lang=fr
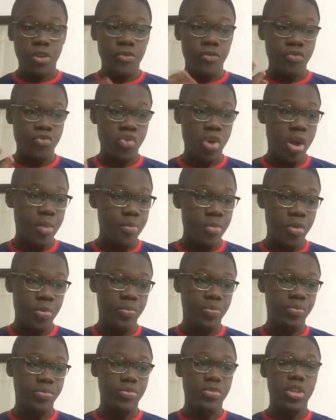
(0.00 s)
voire
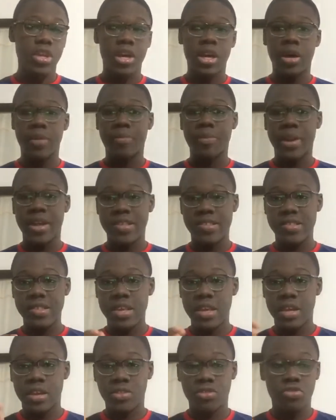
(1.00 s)
même
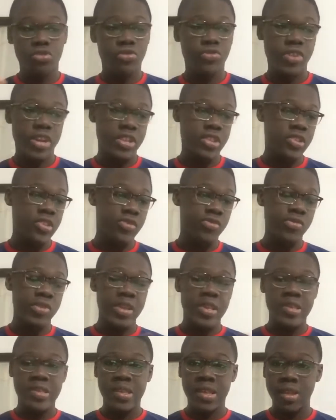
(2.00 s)
remplacer dessous Fati sur
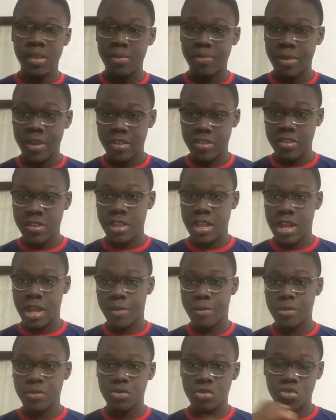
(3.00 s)
les ailes, parce qu'il est
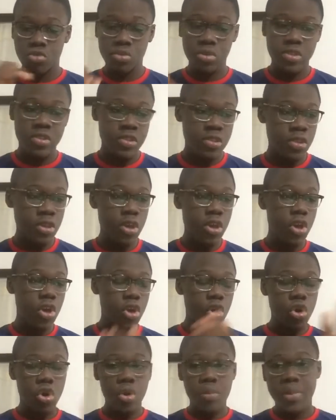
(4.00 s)
capable de jouer aussi
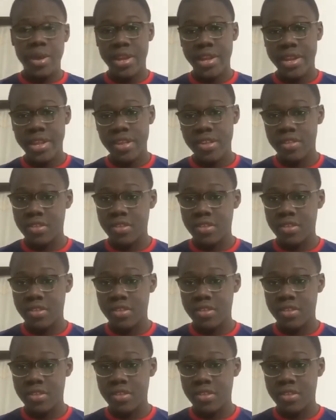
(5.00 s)
comme ailier.